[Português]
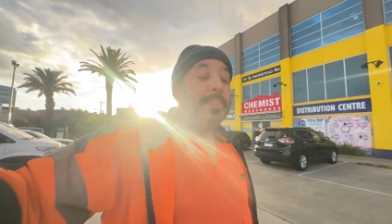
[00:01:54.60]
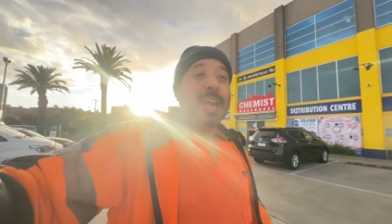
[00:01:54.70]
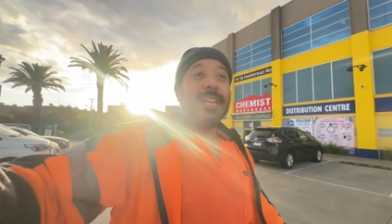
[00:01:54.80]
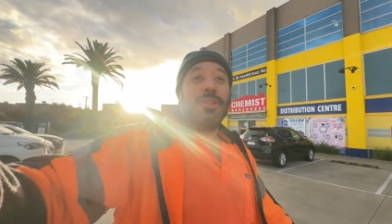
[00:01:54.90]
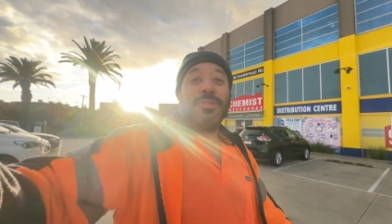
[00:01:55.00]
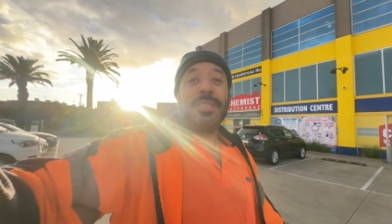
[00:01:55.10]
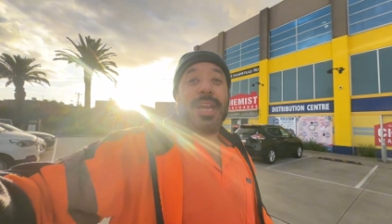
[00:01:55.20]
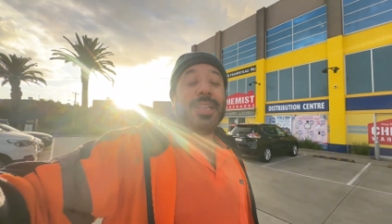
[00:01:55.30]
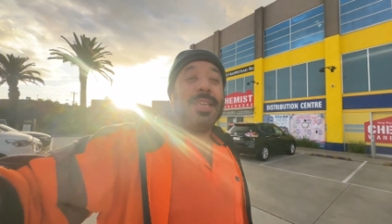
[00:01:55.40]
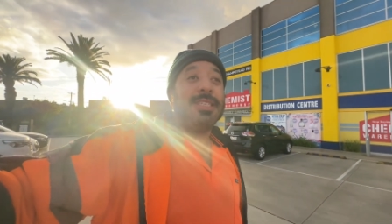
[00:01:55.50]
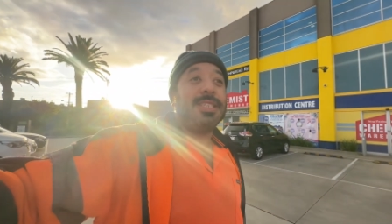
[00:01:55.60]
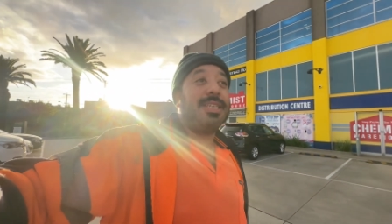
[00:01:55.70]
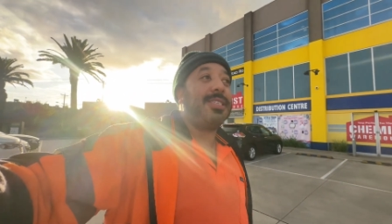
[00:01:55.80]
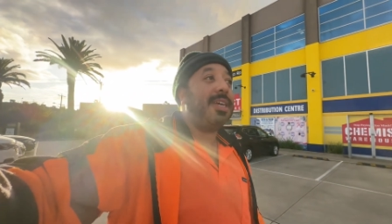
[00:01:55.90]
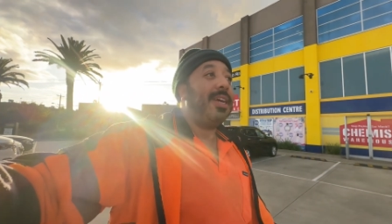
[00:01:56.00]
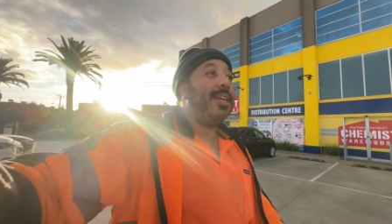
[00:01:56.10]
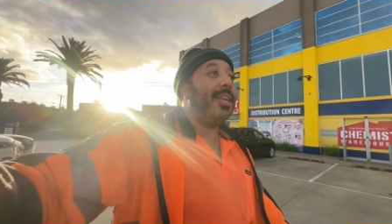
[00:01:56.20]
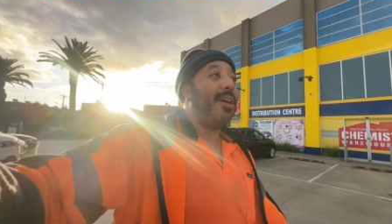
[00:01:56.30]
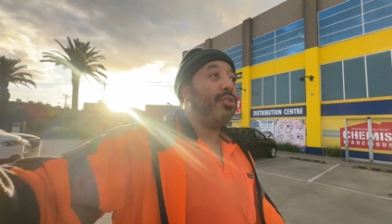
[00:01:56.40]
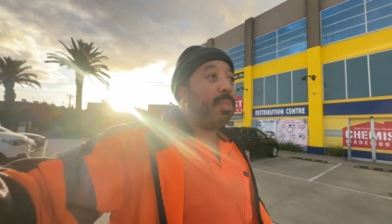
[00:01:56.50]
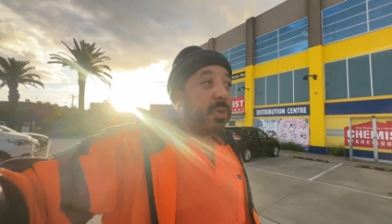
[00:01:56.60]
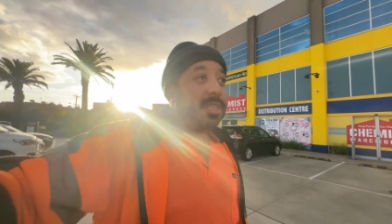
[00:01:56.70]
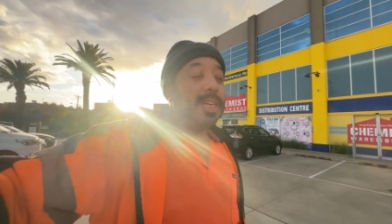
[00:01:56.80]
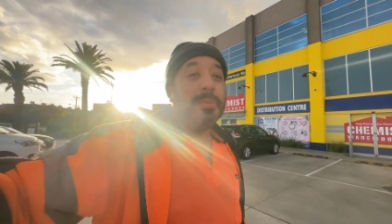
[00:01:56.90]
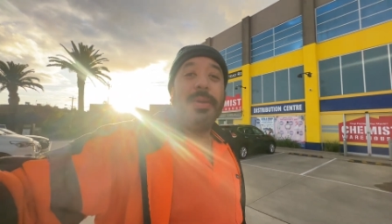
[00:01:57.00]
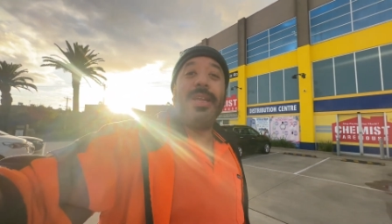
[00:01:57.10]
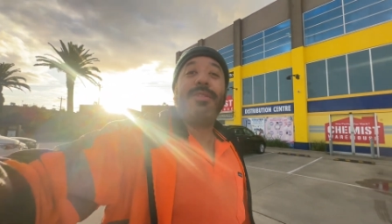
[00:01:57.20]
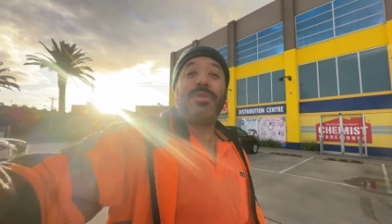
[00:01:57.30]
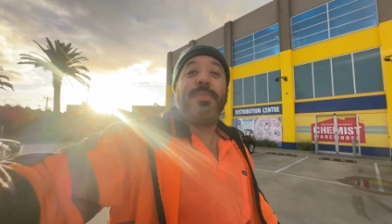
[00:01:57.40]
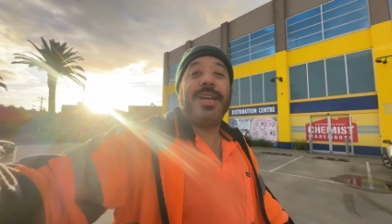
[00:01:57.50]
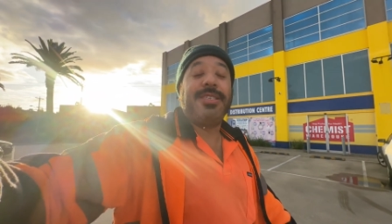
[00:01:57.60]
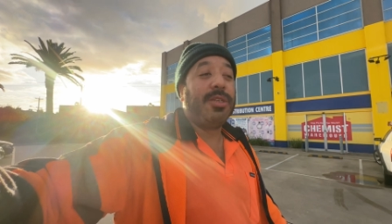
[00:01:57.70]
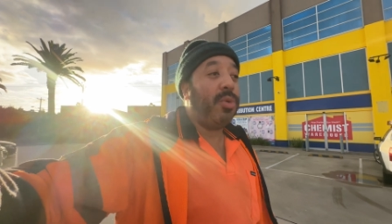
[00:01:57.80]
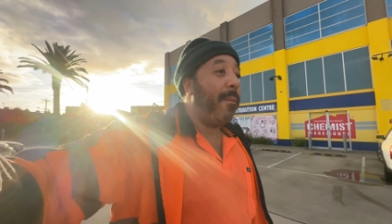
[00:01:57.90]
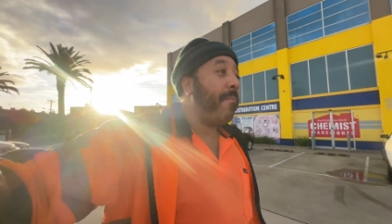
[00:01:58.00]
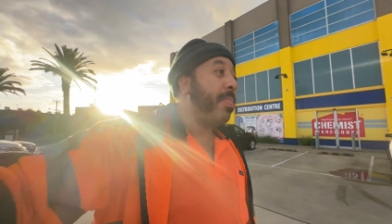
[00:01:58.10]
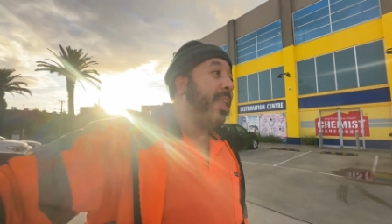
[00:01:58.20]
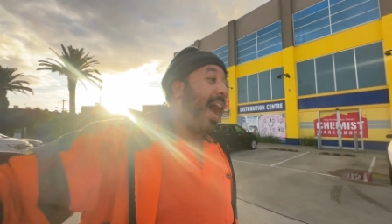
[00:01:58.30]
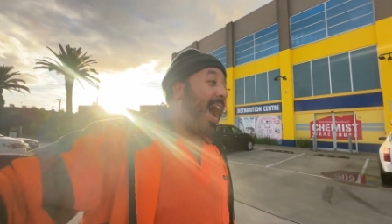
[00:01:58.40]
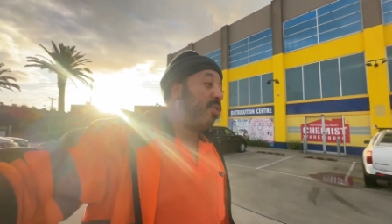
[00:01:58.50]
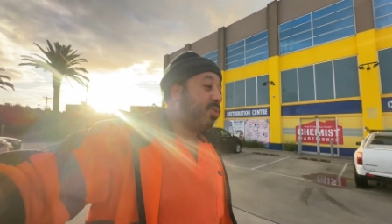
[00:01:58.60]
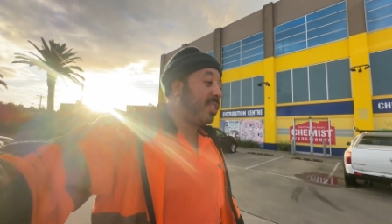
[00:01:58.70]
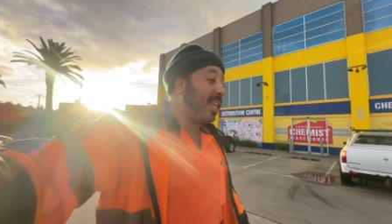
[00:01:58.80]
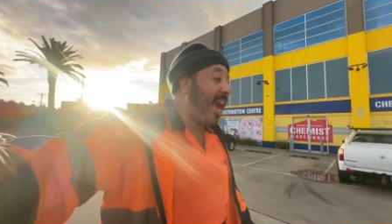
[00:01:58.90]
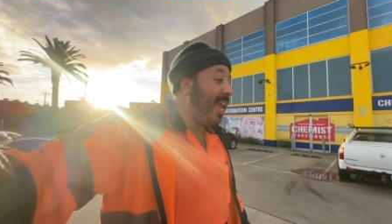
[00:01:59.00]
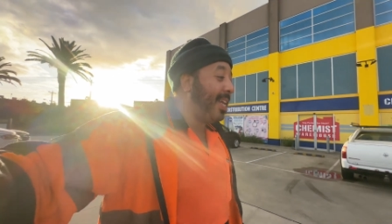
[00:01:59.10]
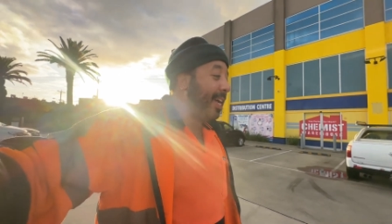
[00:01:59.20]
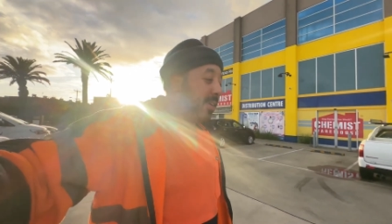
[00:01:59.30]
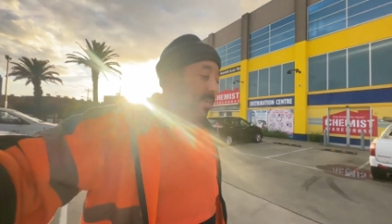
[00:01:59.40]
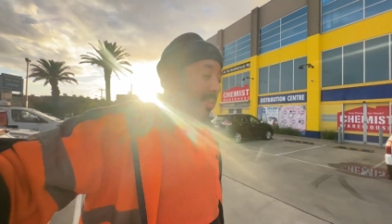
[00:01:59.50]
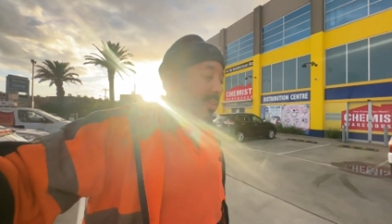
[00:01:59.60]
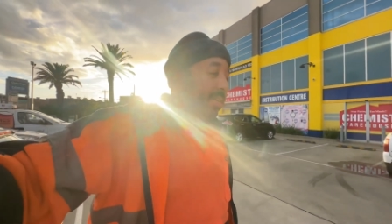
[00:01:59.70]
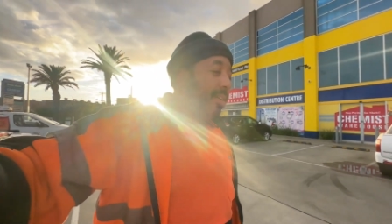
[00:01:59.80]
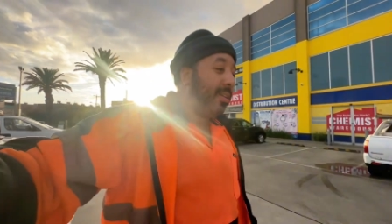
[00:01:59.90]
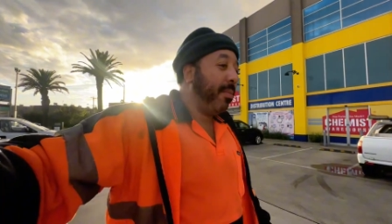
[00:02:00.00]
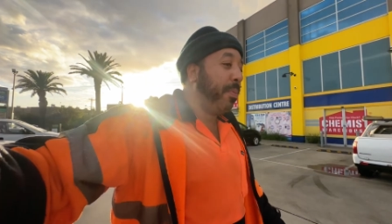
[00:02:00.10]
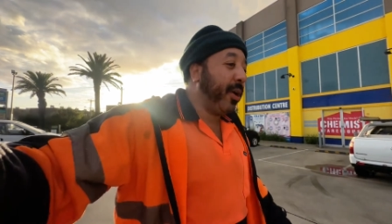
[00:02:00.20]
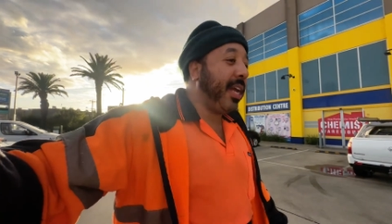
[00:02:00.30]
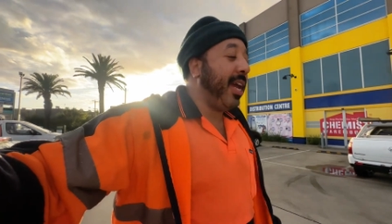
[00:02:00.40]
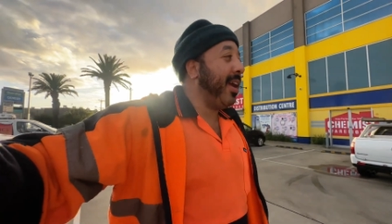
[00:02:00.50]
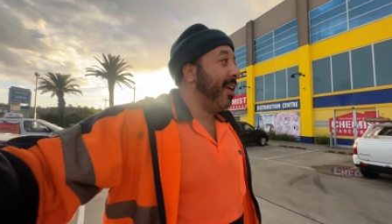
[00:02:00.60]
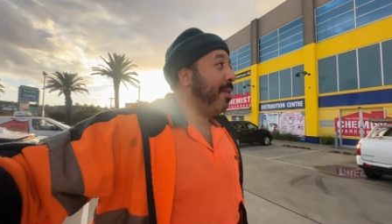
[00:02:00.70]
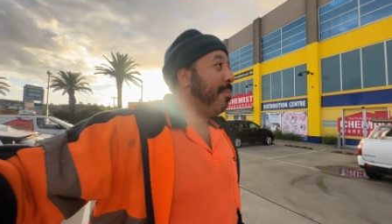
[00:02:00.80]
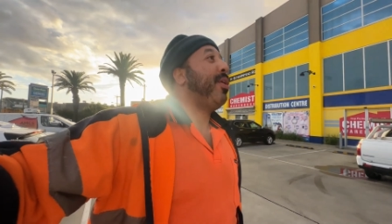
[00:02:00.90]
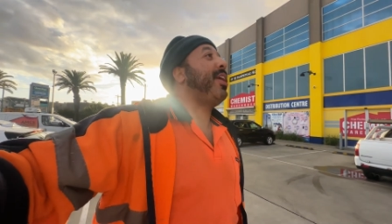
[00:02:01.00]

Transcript: entre os dentistas, né, os procedimentos Brasil, Austrália. Por quê? Por